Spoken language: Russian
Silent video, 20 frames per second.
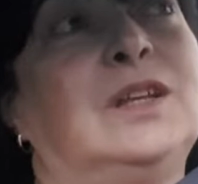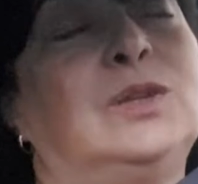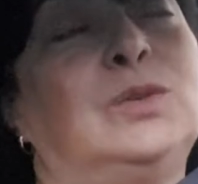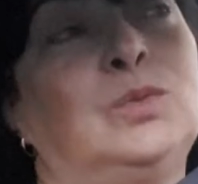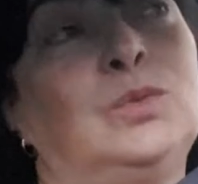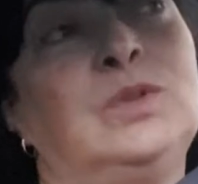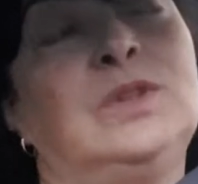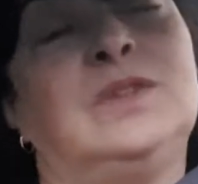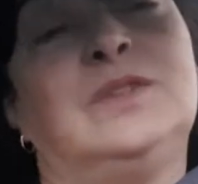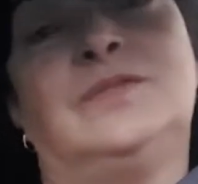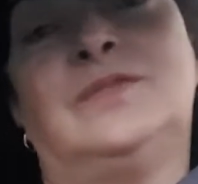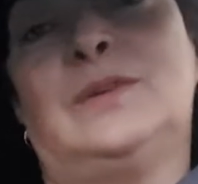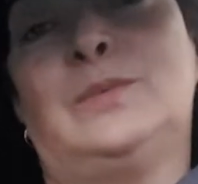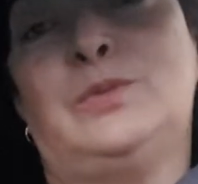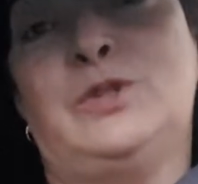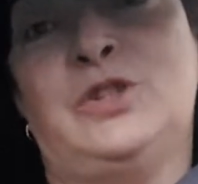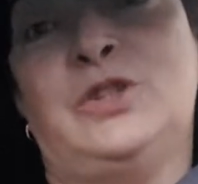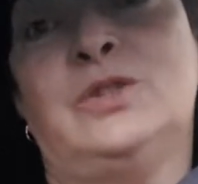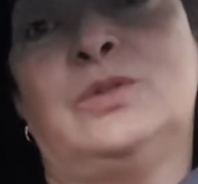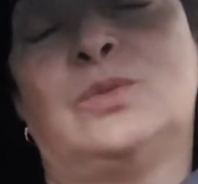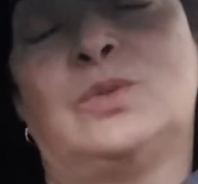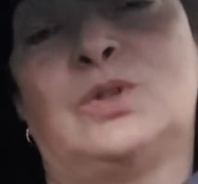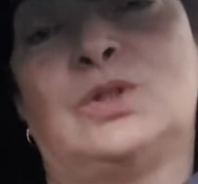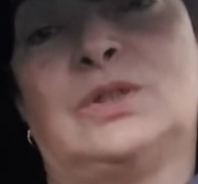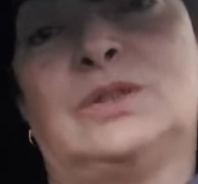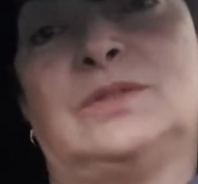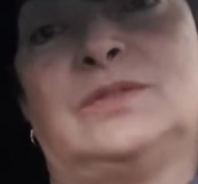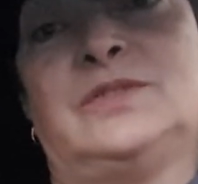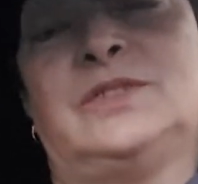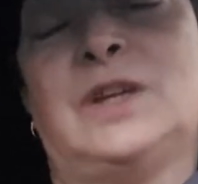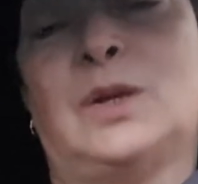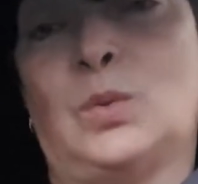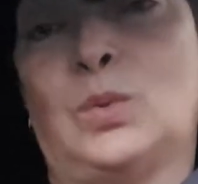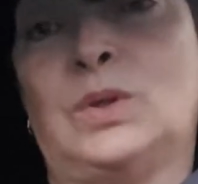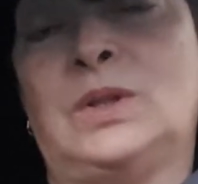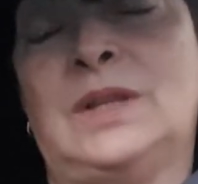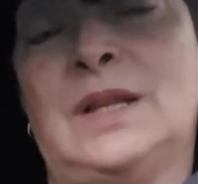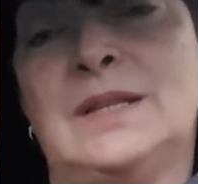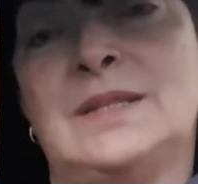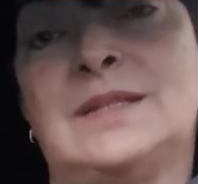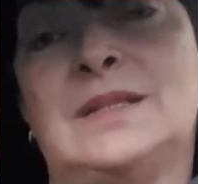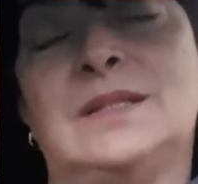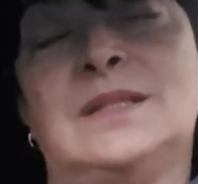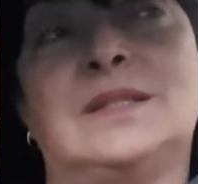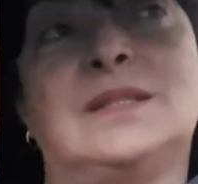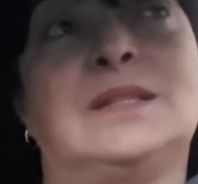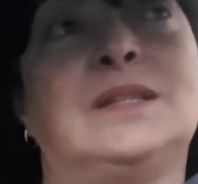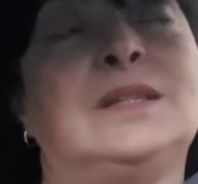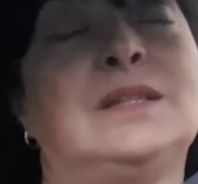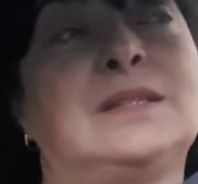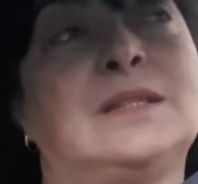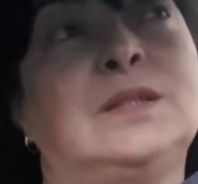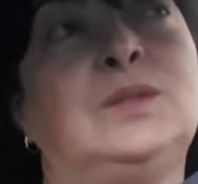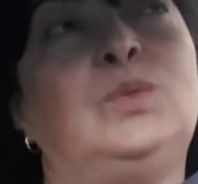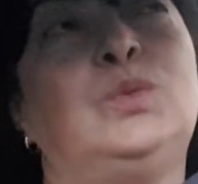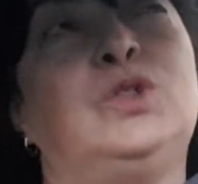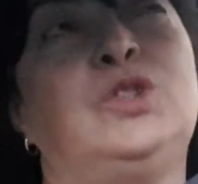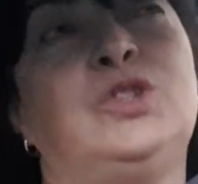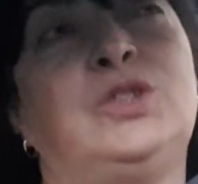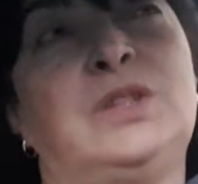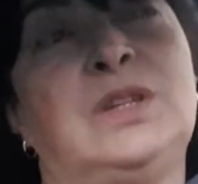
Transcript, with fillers: ну и вообще уже второй класс лицея, следующий,